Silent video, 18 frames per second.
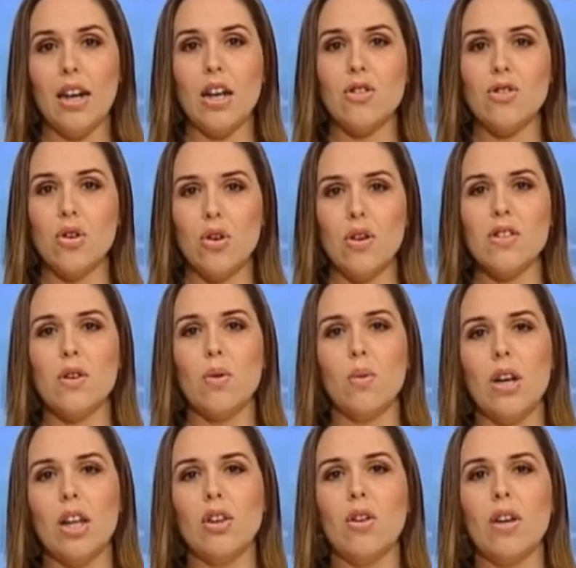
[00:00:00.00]
reaccionó
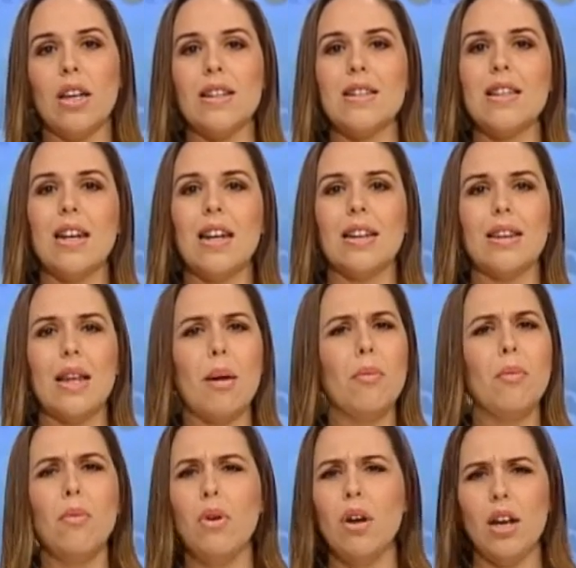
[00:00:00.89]
asegurando que Chile
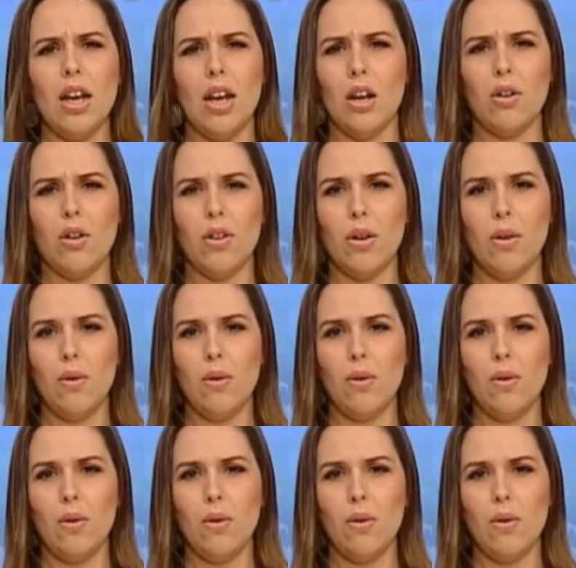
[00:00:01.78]
está muy lejos